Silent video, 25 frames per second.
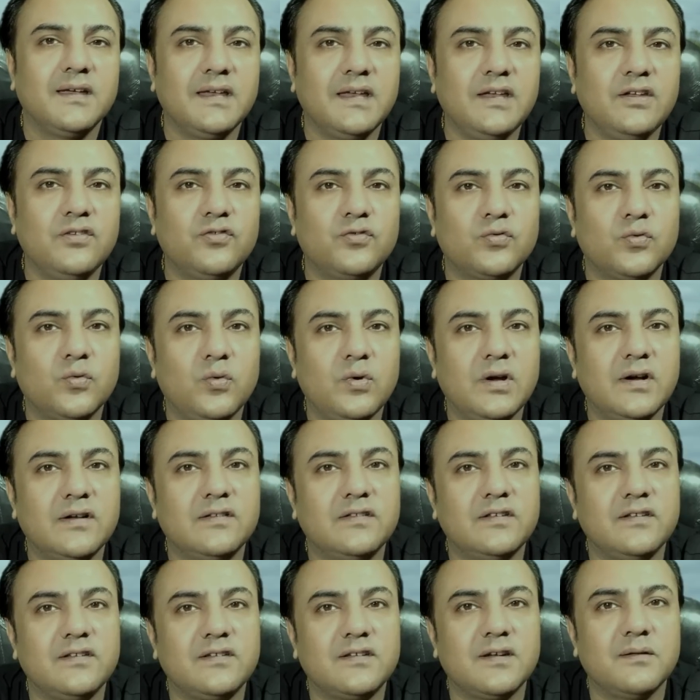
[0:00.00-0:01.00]
कि सोलर
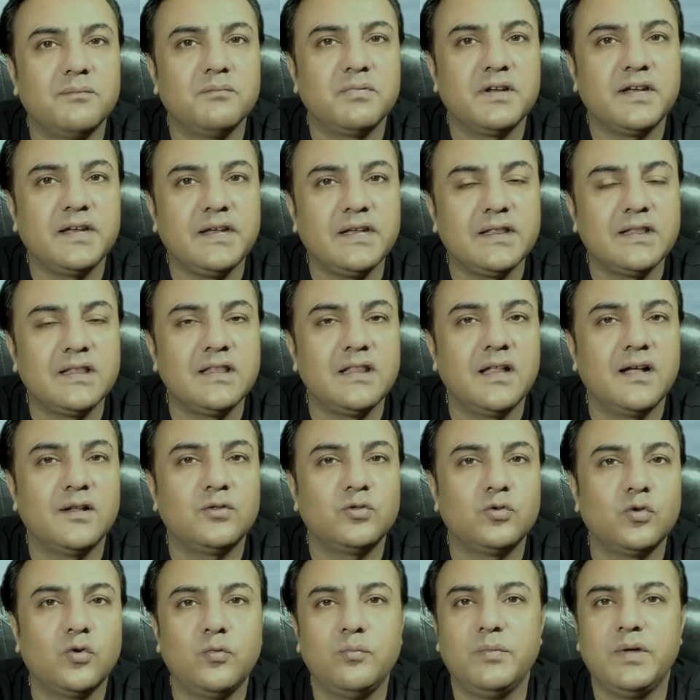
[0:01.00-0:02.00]
सिस्टम कितना
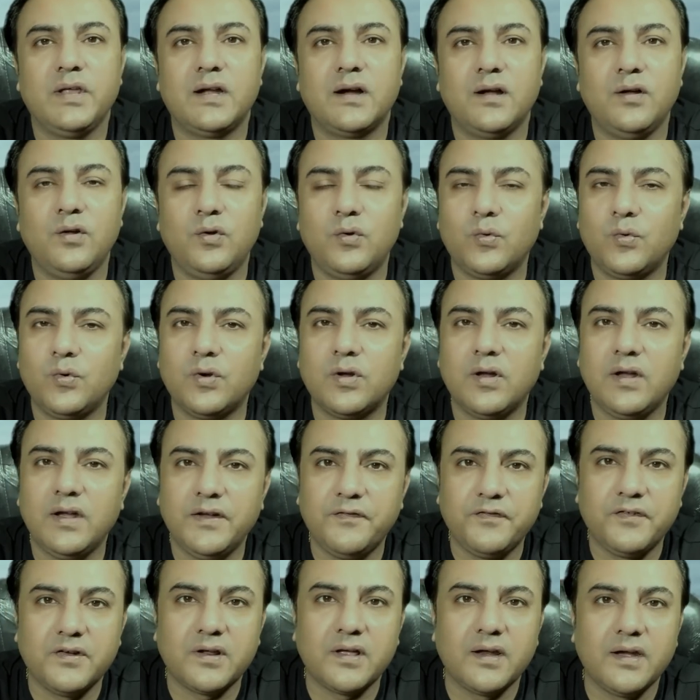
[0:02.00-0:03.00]
तो मेरा लोड
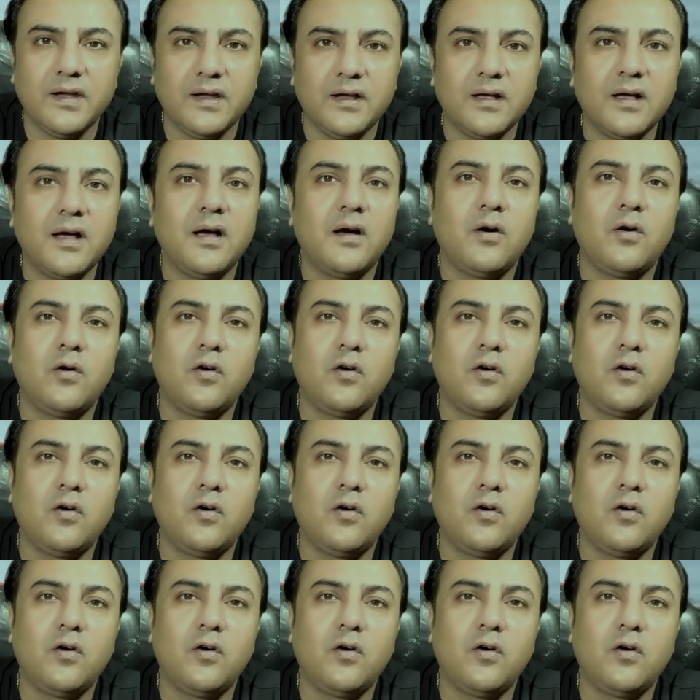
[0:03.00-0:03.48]
लिफ्ट करेगा